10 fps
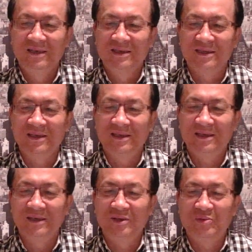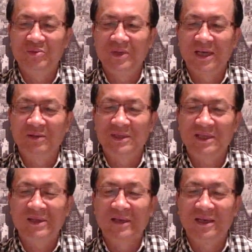这个有五年，有
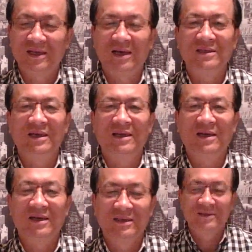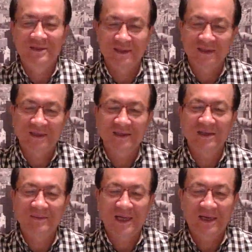三年，两年啊，这个等
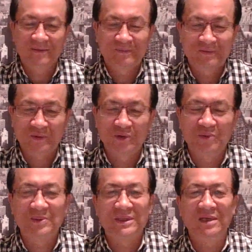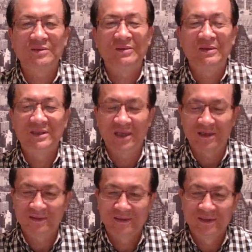等吧，我就会详细讲。
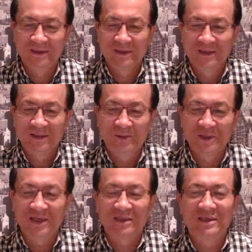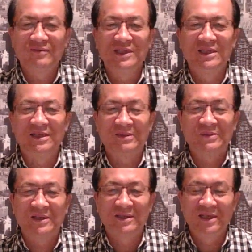我讲的问题是什
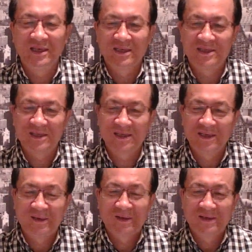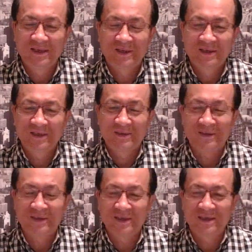么呢？第一个是
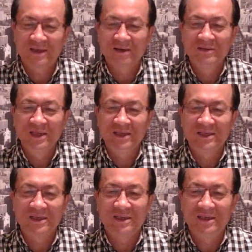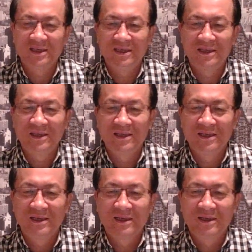这个当地这个
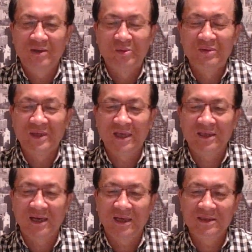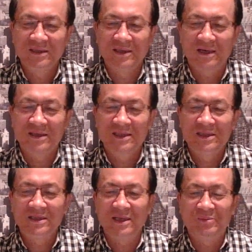湖南的啊，益阳的
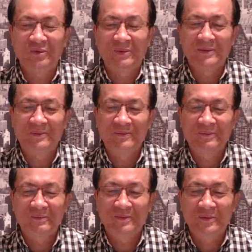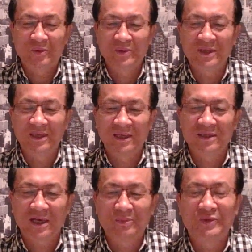纪检部门，总体来
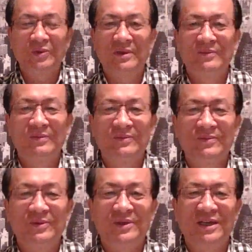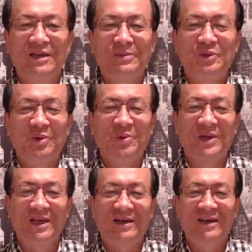讲还不错，就是给他们双
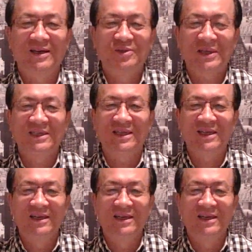规了啊，抓起来，